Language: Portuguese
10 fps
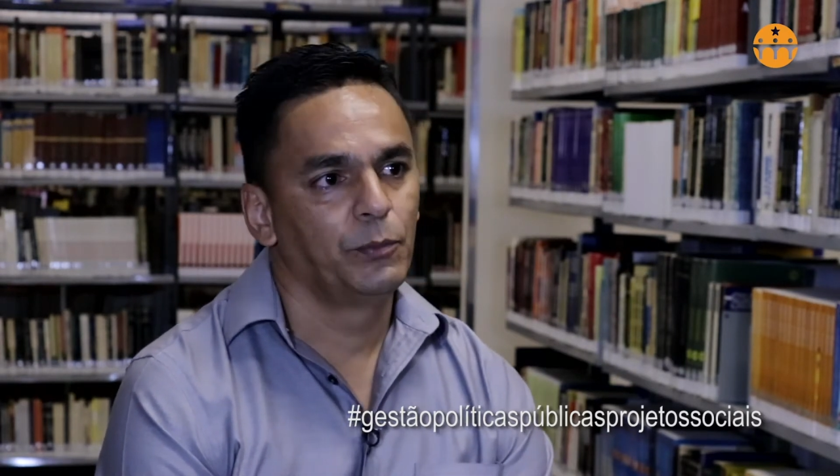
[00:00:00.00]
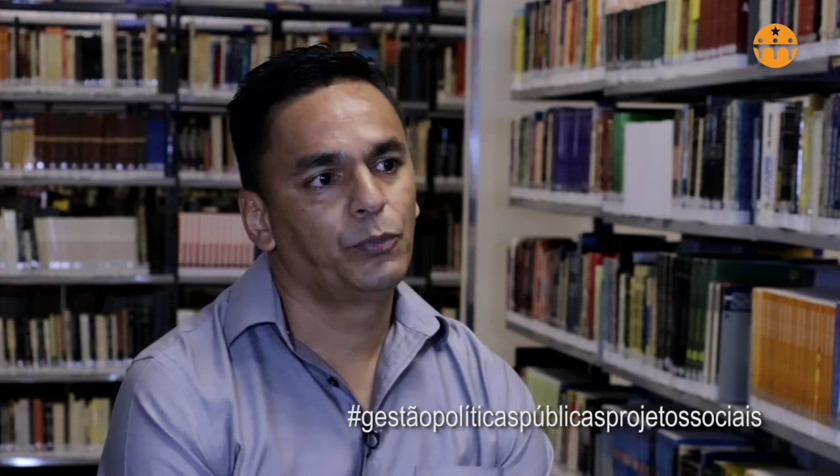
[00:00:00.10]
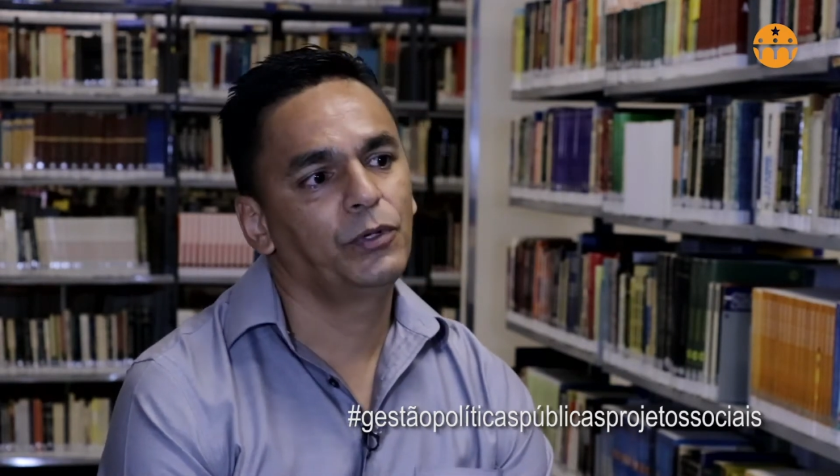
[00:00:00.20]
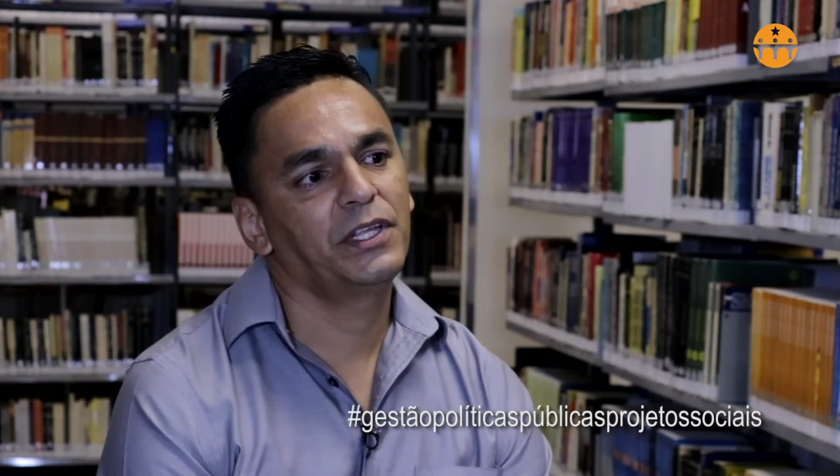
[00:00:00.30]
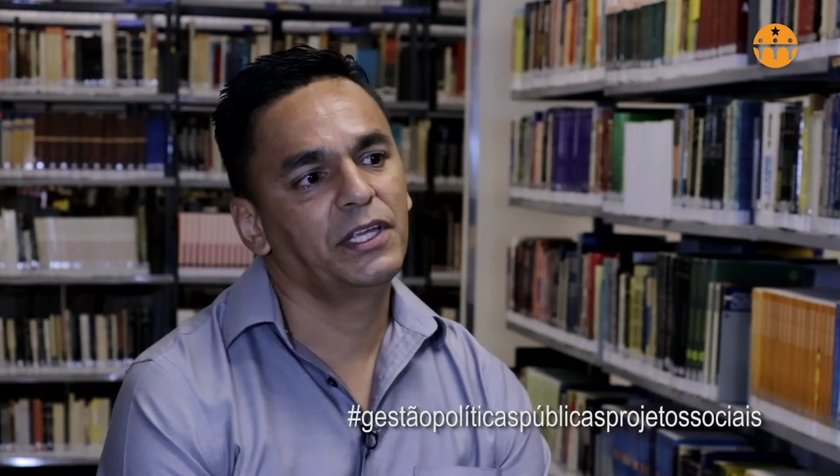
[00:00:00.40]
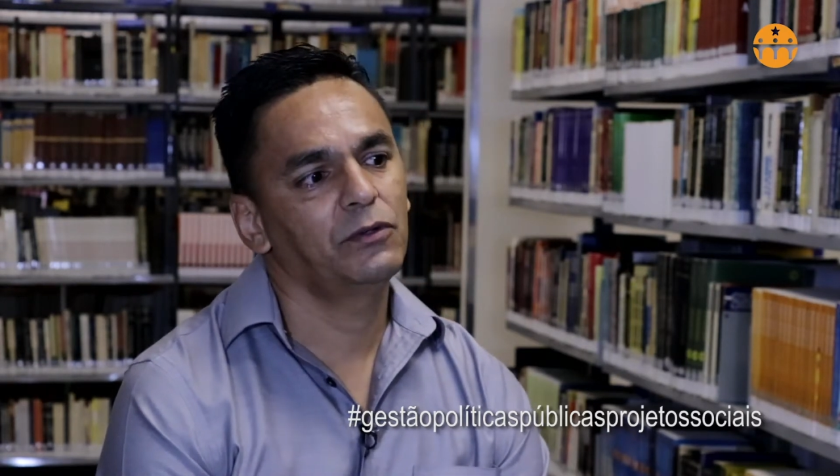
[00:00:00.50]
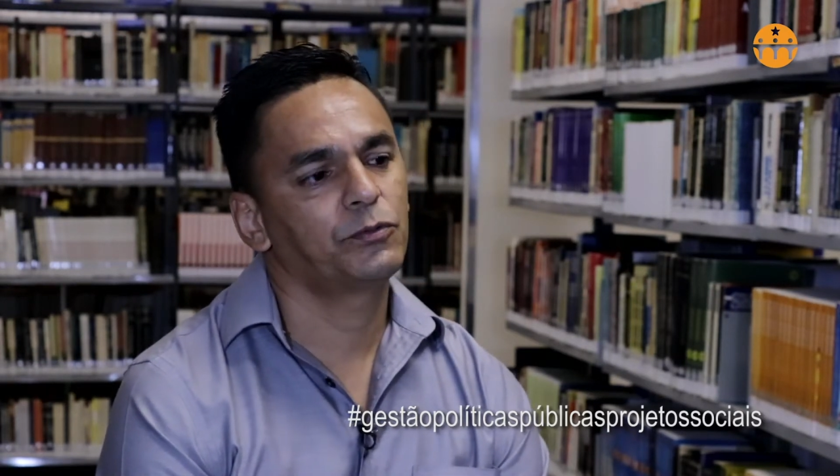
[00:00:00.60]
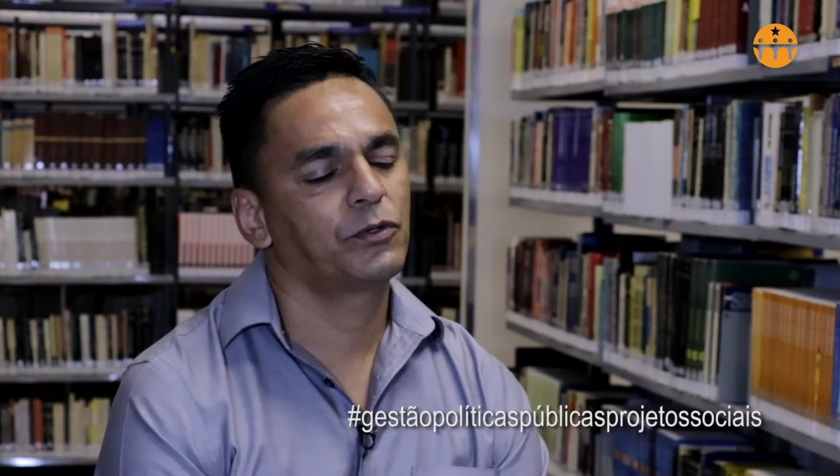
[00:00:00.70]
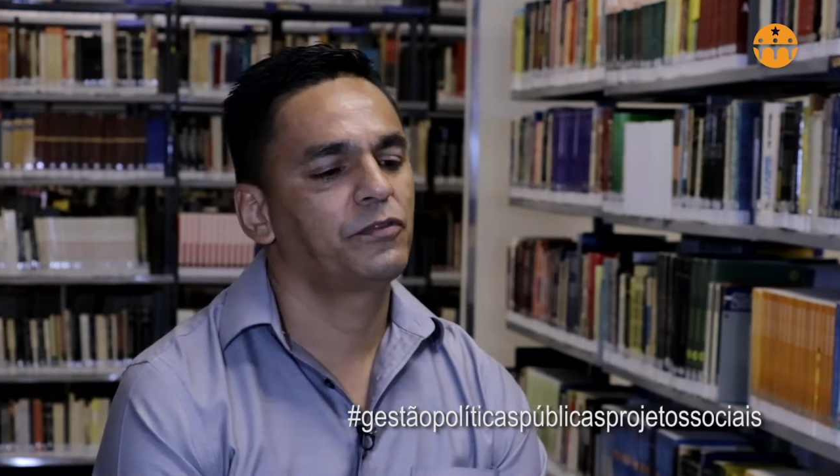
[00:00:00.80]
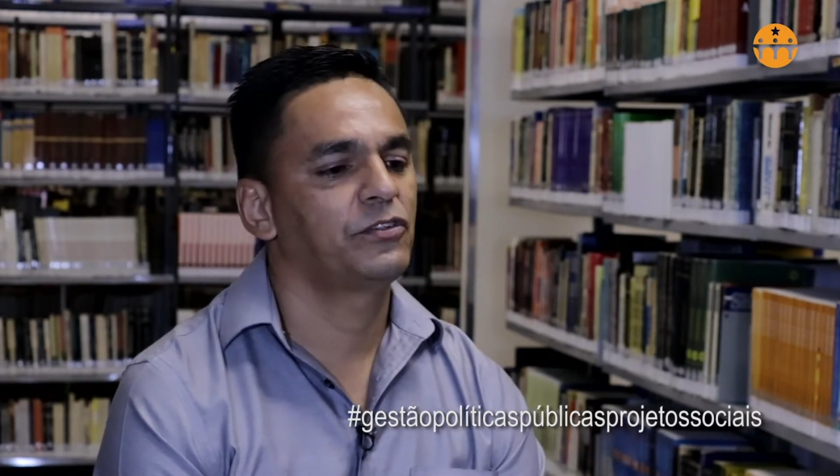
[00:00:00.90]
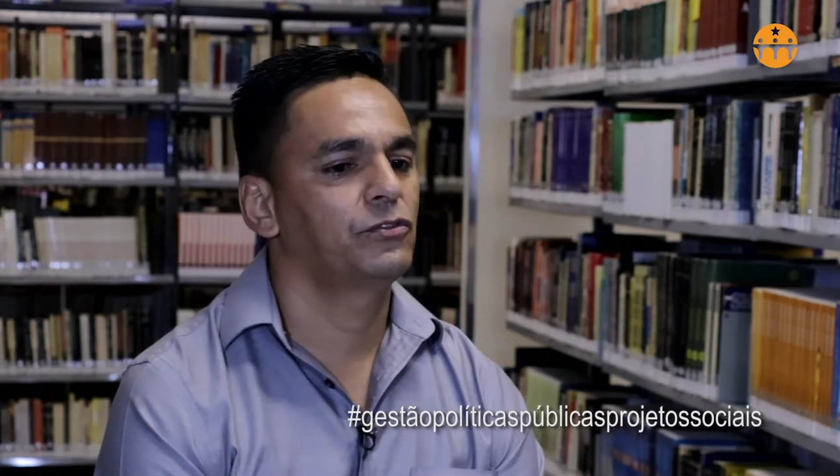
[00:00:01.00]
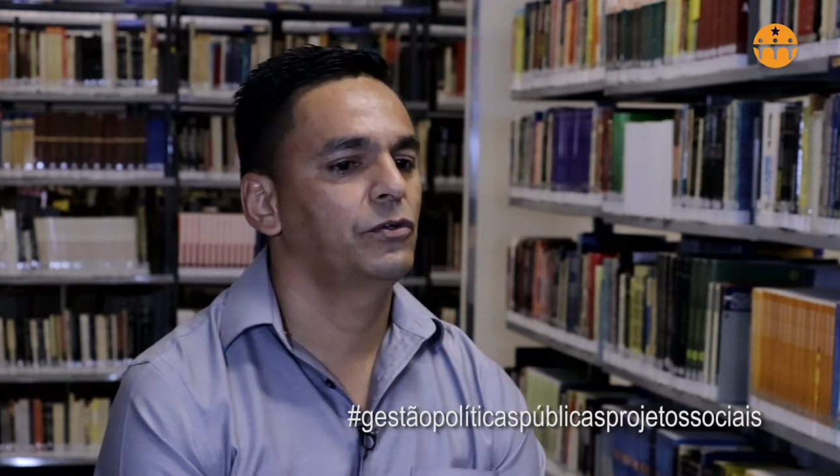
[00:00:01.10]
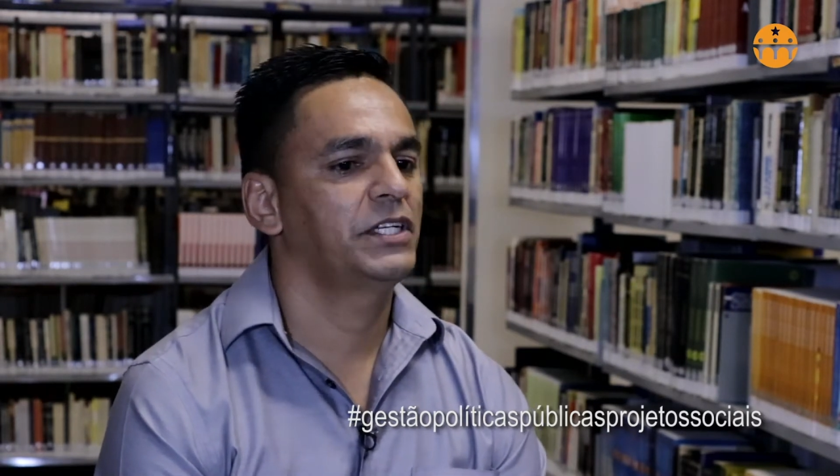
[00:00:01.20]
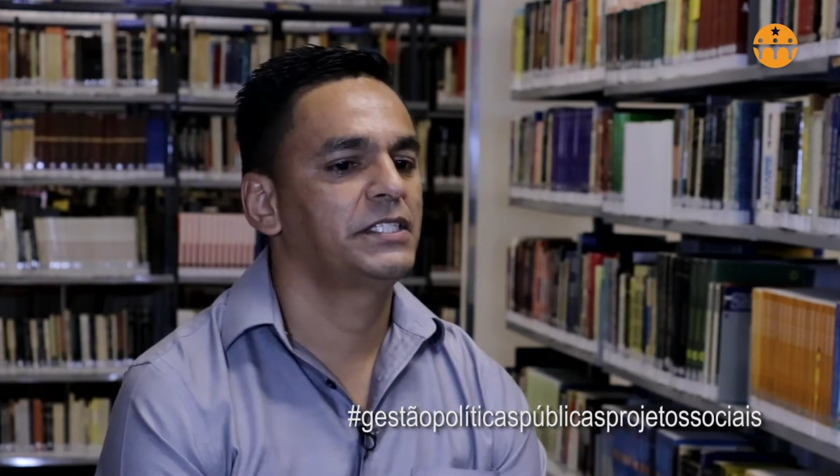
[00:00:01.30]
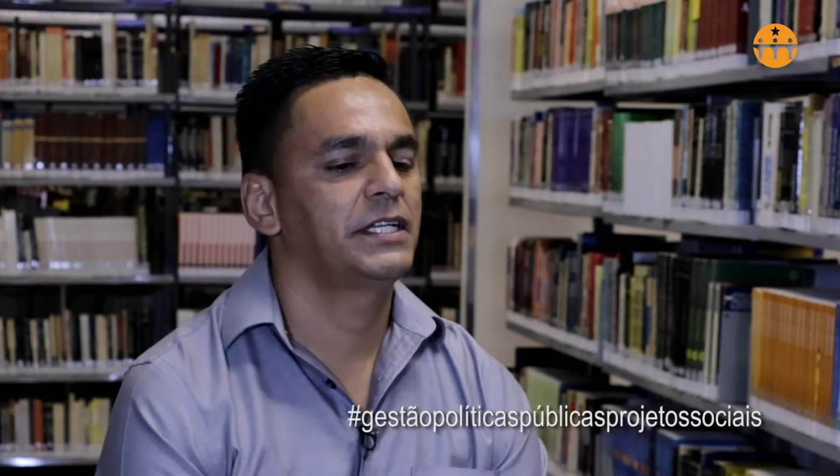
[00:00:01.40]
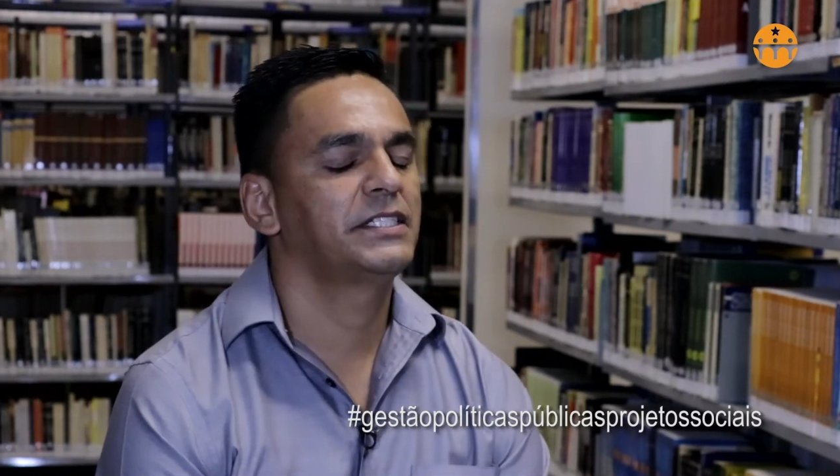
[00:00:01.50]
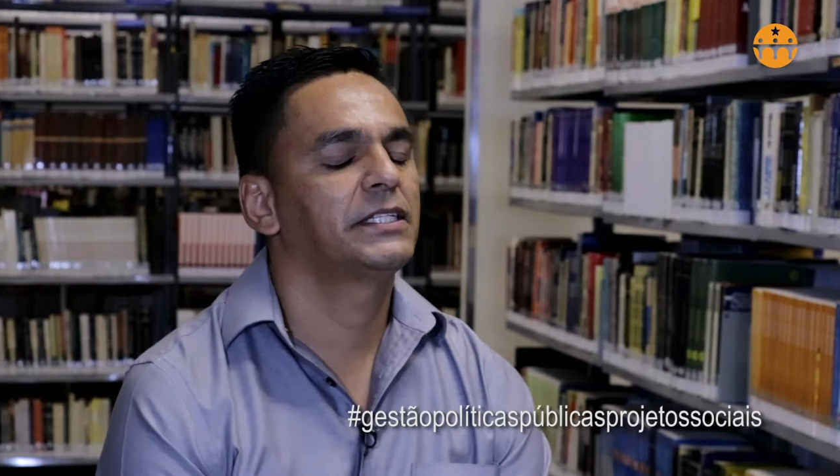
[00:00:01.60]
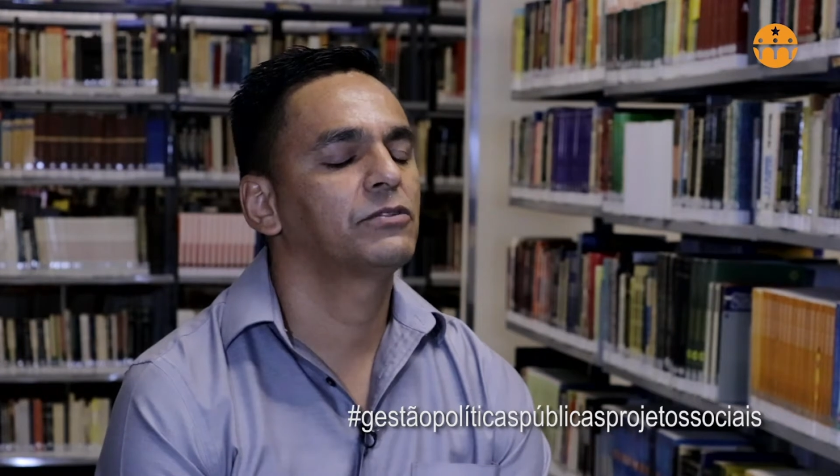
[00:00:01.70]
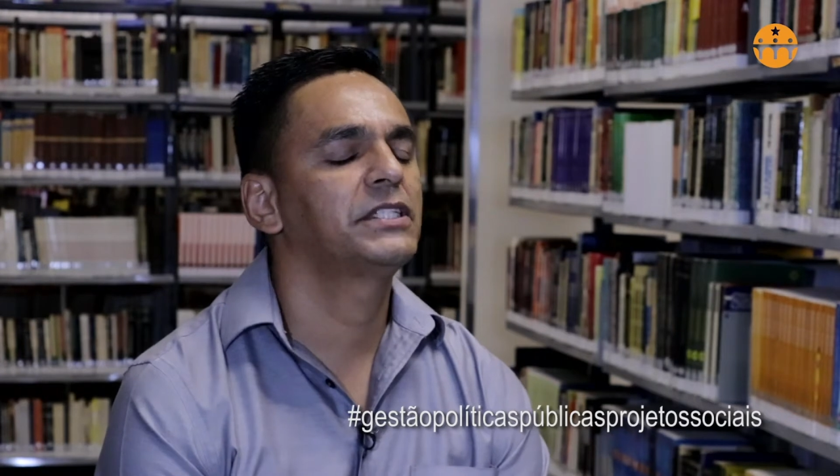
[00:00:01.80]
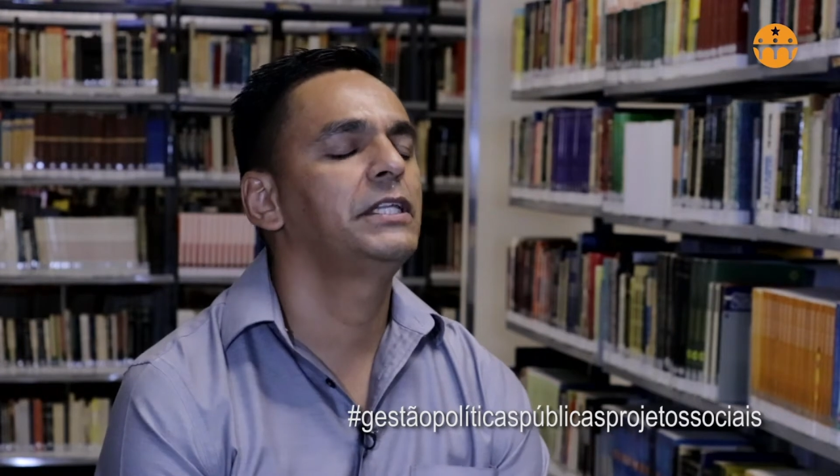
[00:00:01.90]
porque os professores eles
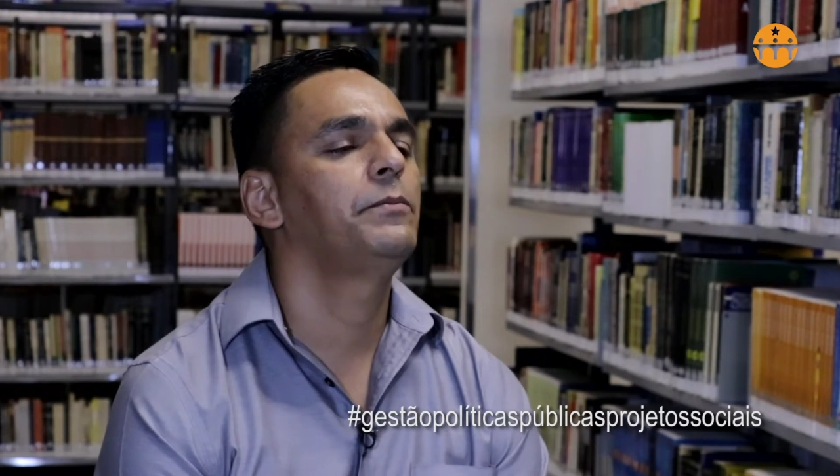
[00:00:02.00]
não se